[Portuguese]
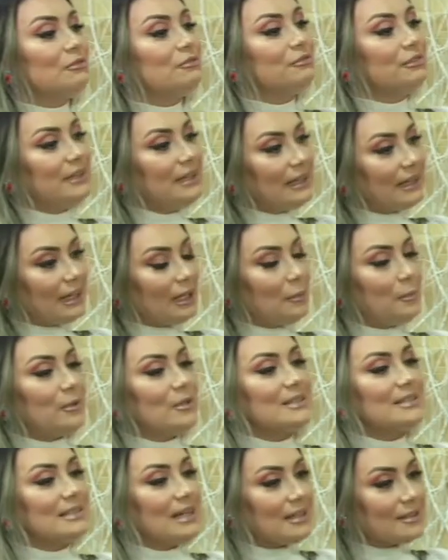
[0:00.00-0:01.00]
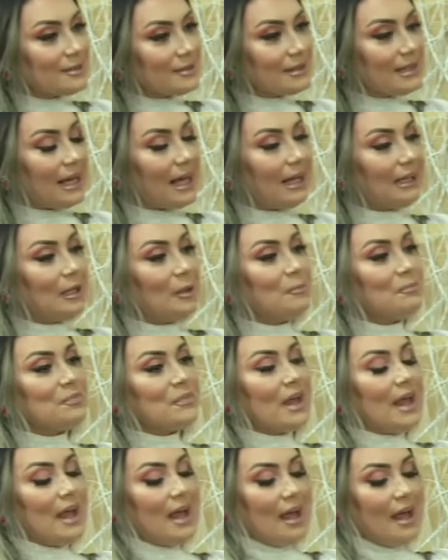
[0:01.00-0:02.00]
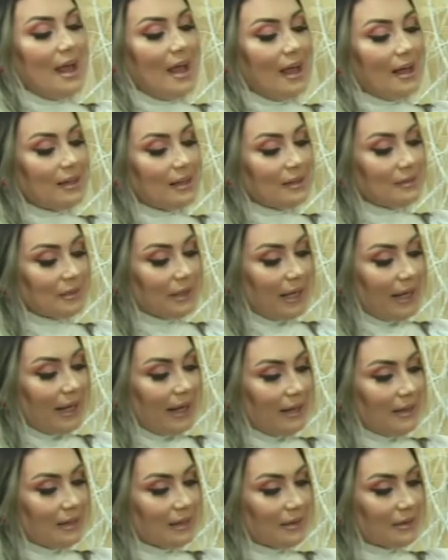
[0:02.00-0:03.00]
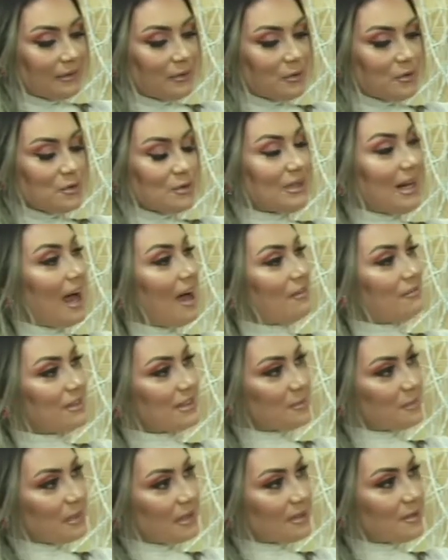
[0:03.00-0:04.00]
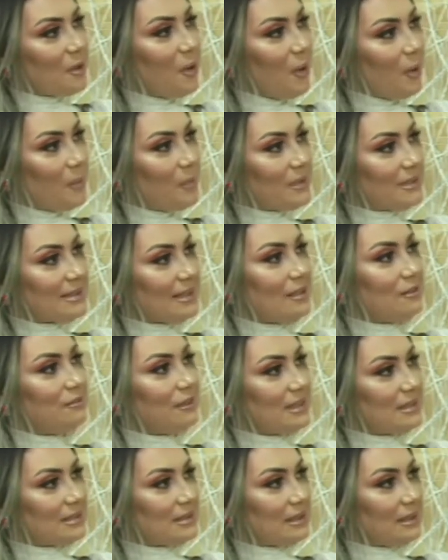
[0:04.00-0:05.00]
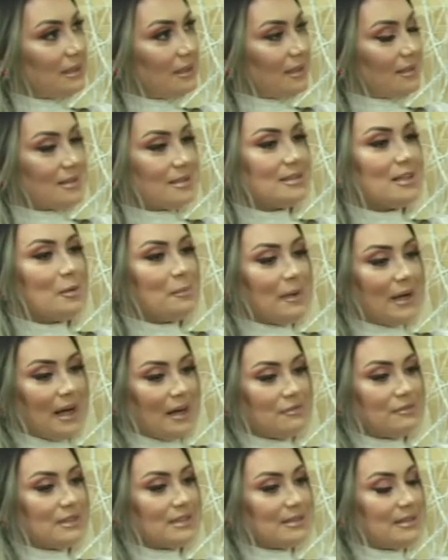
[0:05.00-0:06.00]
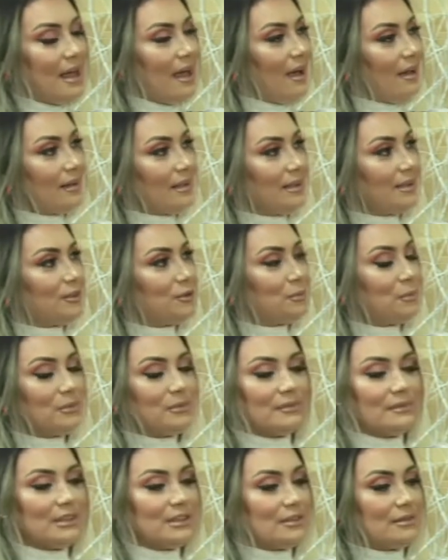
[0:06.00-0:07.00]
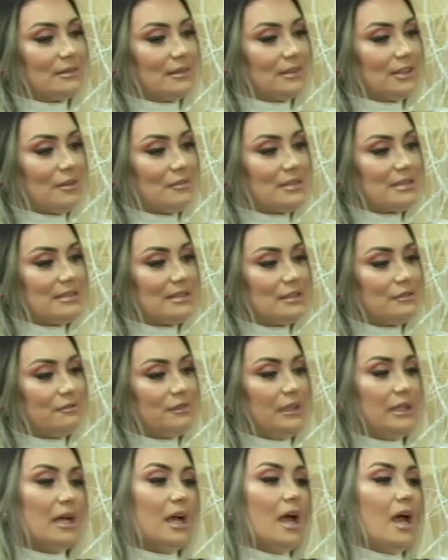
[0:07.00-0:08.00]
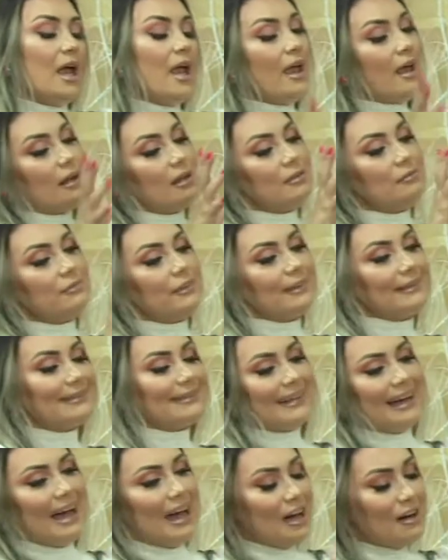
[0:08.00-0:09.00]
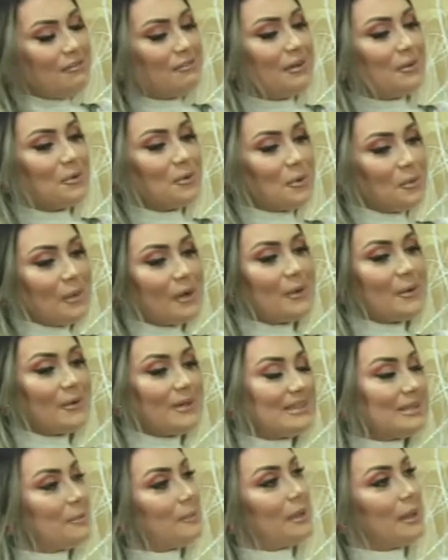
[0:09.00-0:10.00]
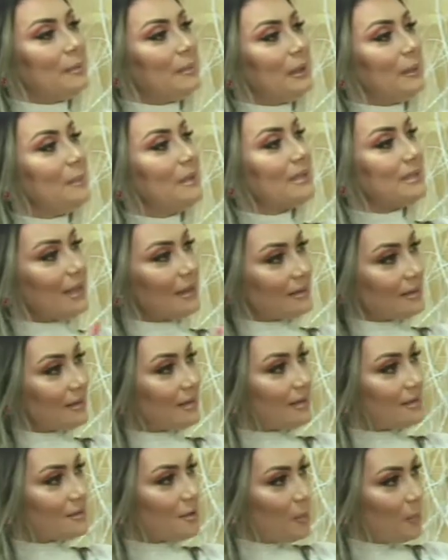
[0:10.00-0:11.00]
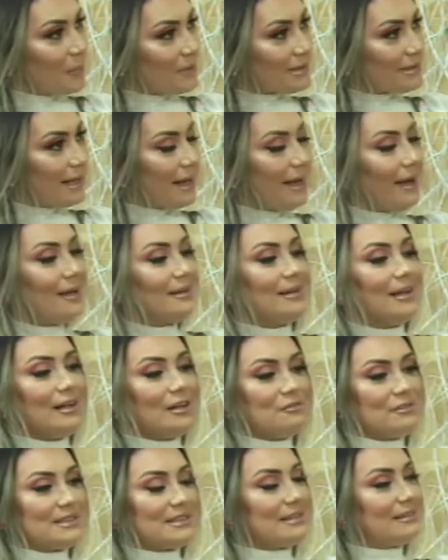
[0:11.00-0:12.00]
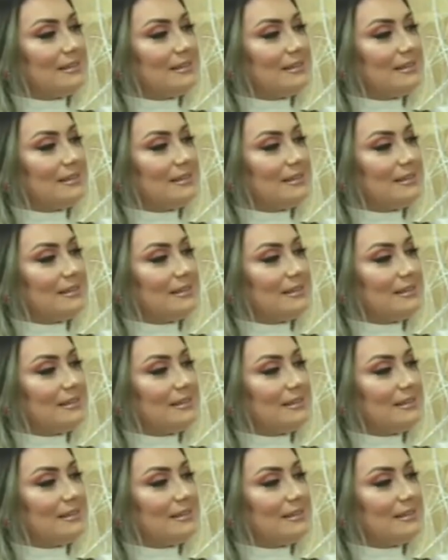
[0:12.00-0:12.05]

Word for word: via aquele processo dela ela, ela costurava as minhas roupas, ela fazia, às vezes ela pegava as dela, que tipo não deixava de servir, ela inventava alguma coisa para mim baseada naquelas roupas dela, ela fazia